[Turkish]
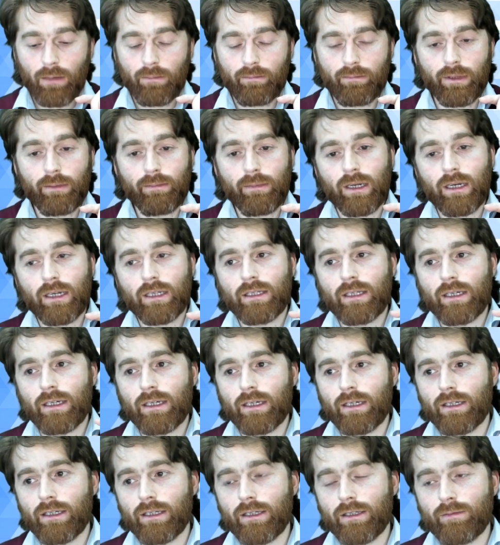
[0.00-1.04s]
Bir
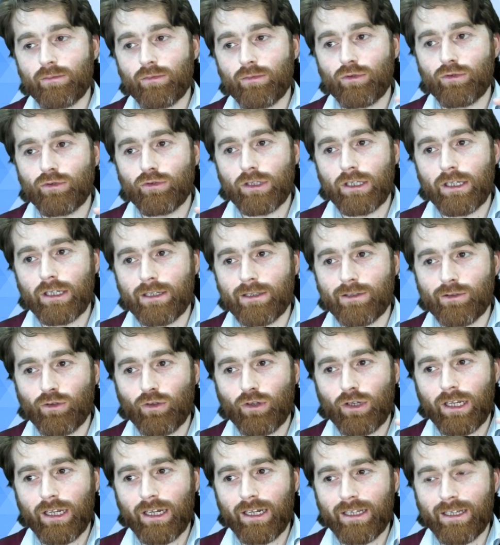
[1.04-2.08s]
manada bunu ilk
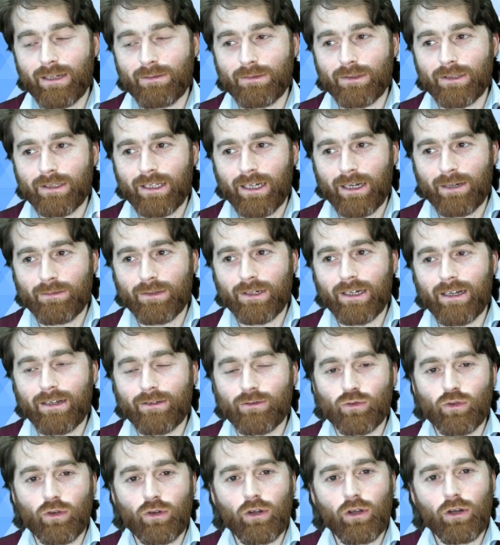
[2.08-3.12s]
söyleyen adamın tabiriyle
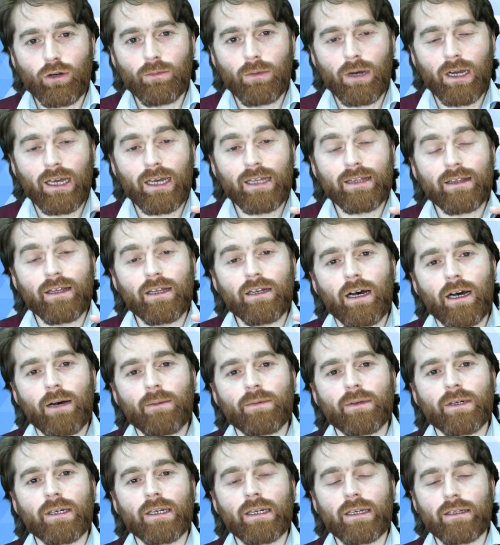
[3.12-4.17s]
söylüyorum. Hayatları
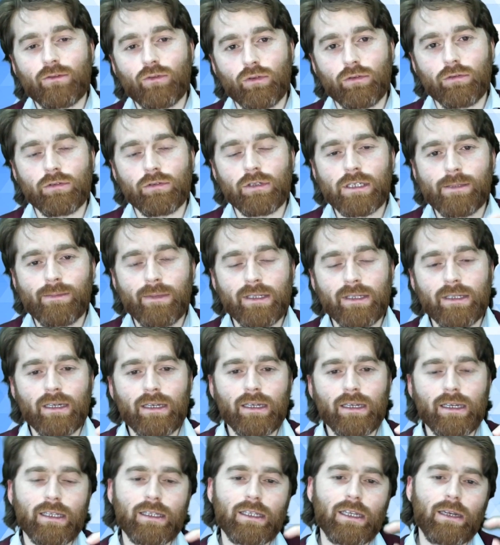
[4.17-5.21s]
upgrade oldu. Hizmet
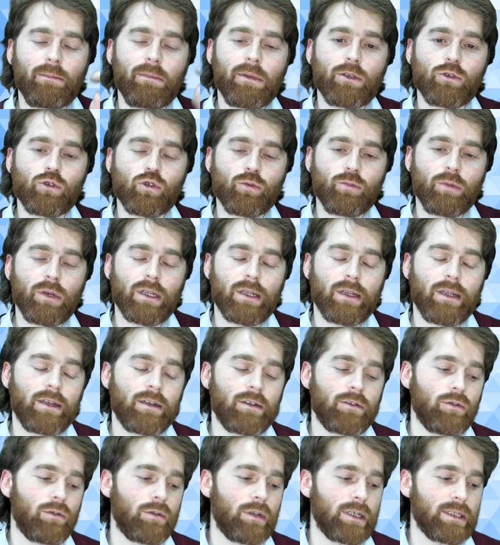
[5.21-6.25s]
hareketinin
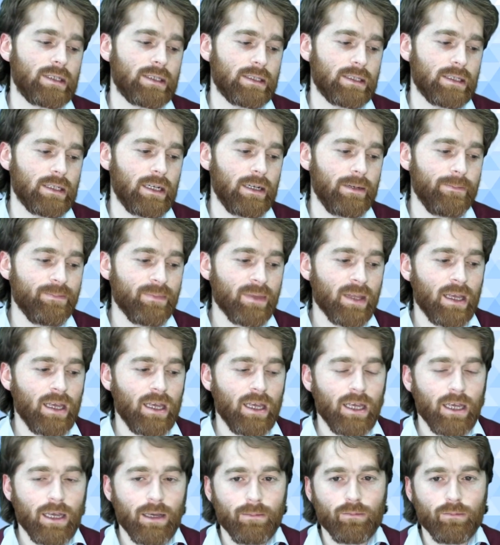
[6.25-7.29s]
mensubiyetleri dolayısıyla.
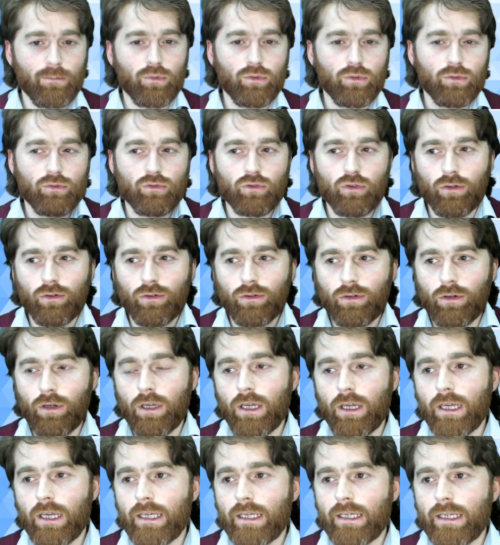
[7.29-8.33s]
Bu çok
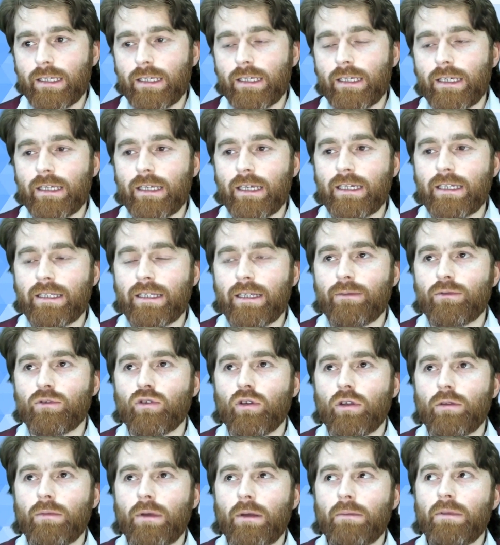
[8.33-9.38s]
e, yerinde bir
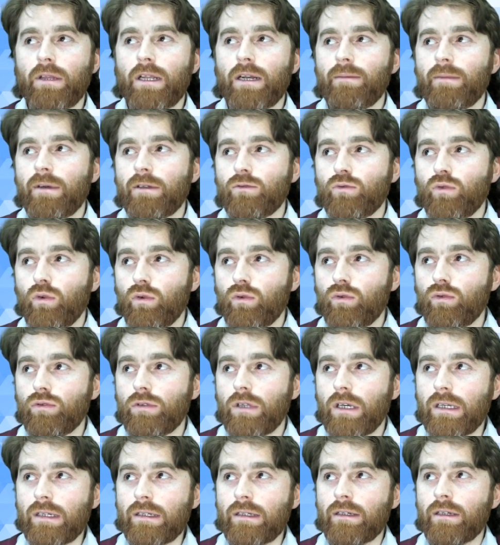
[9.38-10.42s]
şey olmayabilir ama
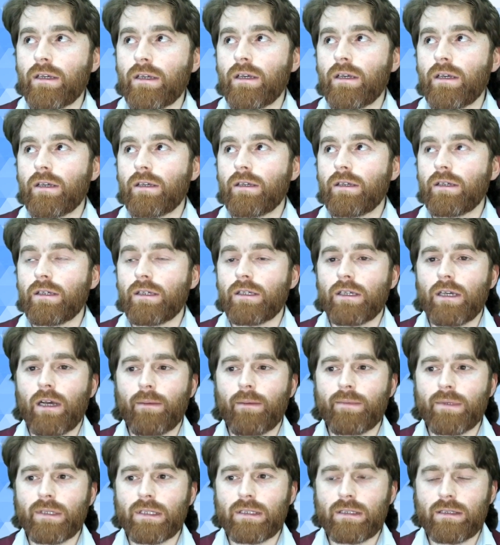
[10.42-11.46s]
doğrudan e,
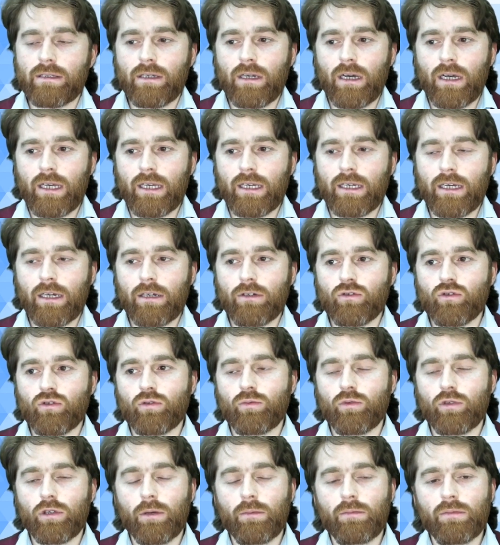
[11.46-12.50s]
hapis, KHK, şu
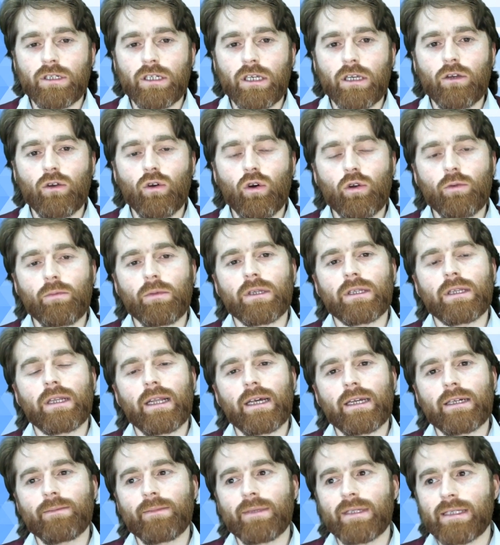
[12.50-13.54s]
bu gibi bir şey
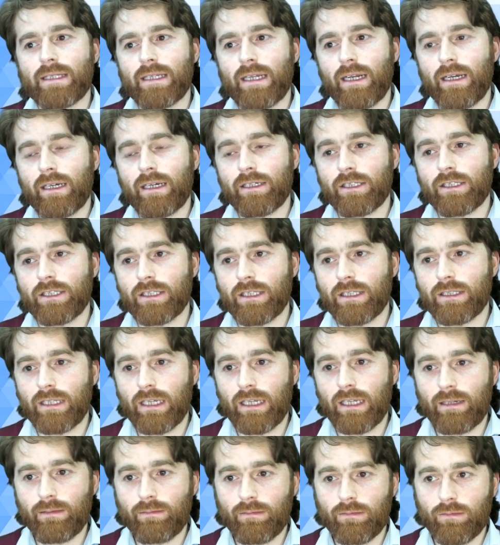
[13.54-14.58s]
görmediler. Mesela işte
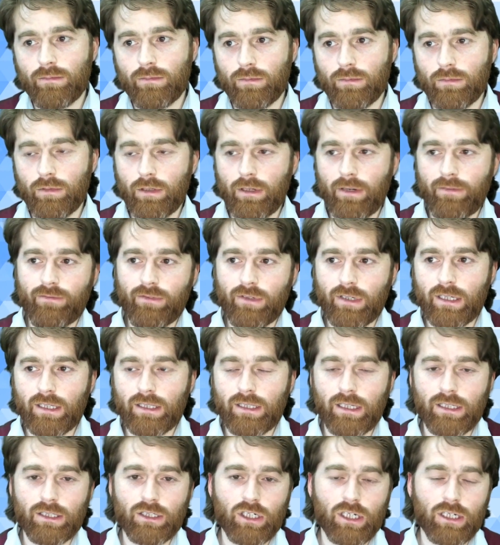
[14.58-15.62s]
diyelim
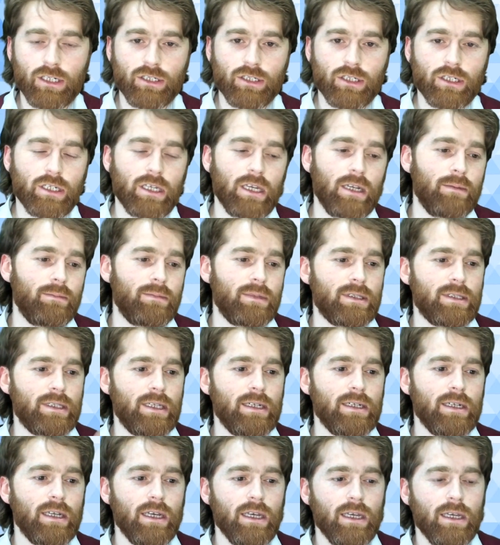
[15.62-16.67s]
Afrika'da çalışırken
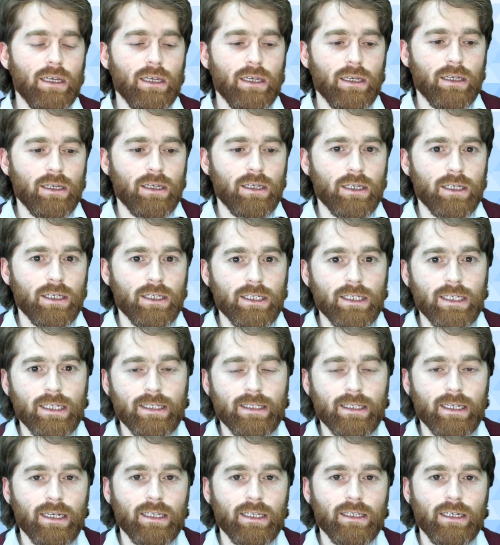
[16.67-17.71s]
birden e,
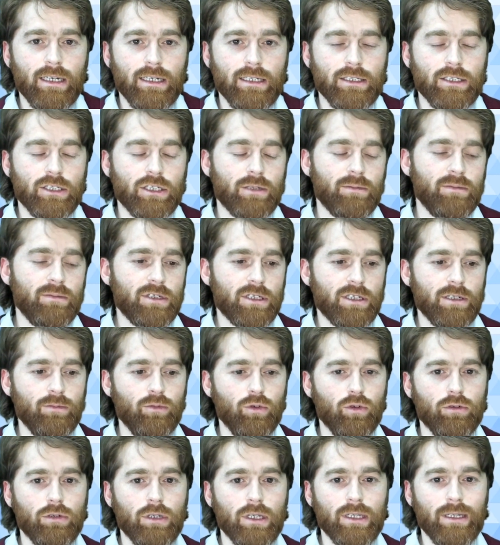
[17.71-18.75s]
İngiltere tayini çıkmış gibi
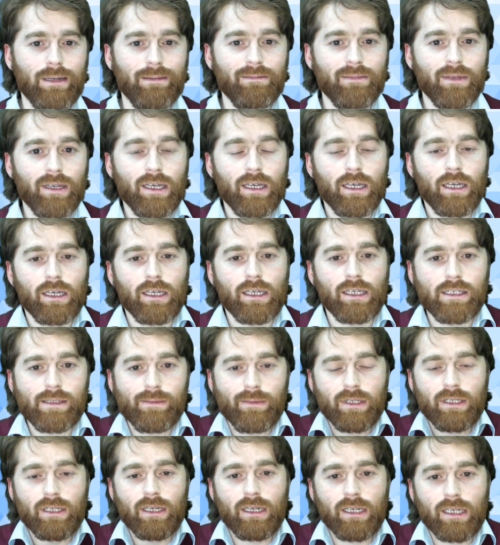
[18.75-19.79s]
oldu adam.
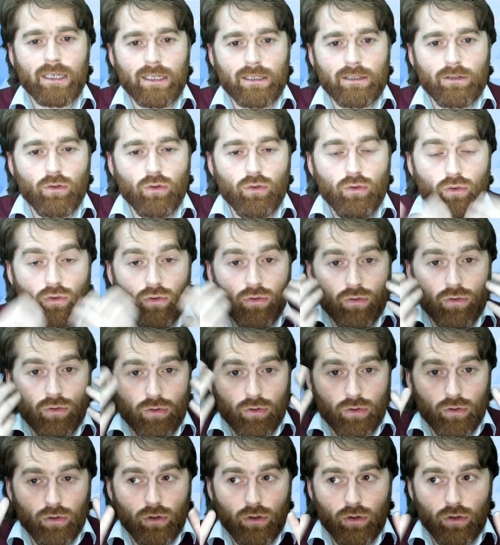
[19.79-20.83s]
Hizmet hareketi onun
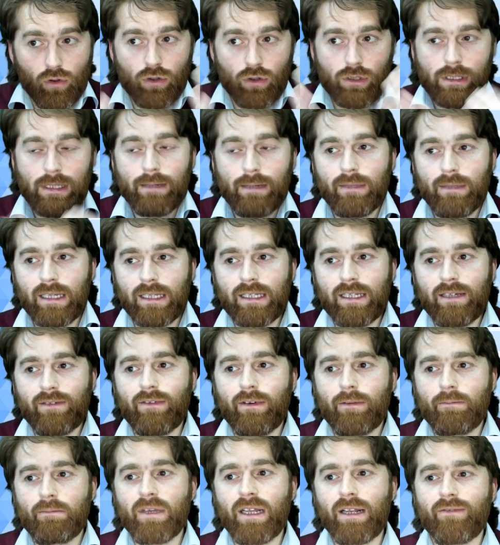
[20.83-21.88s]
gözlemlediği
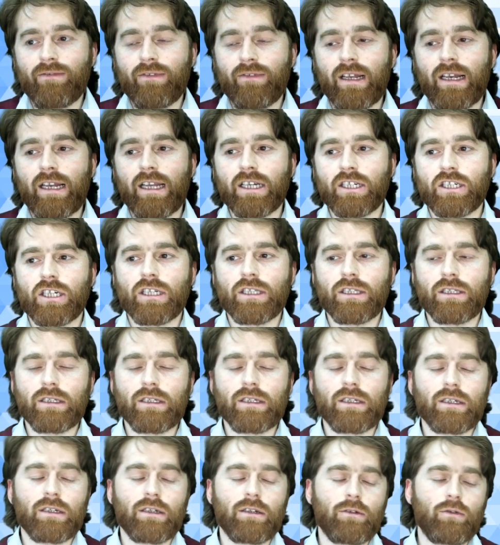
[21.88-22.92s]
ve bilfiil
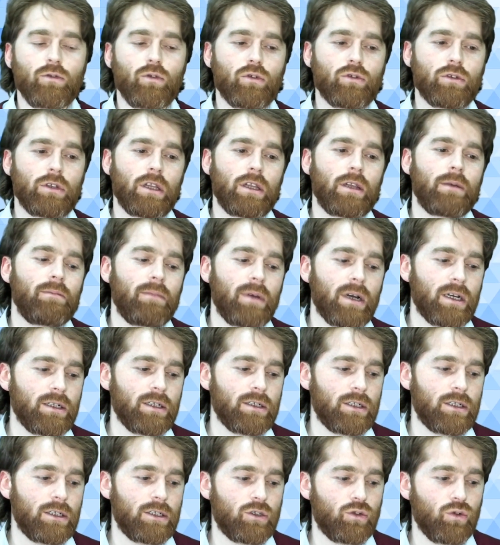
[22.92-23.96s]
yaşadığı noktadan
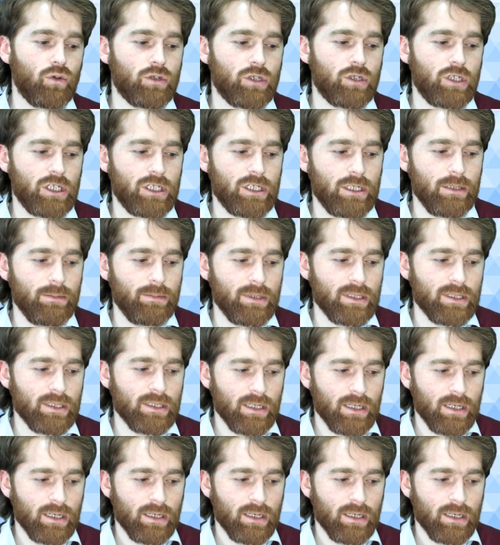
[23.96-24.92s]
bakınca çok ciddi bir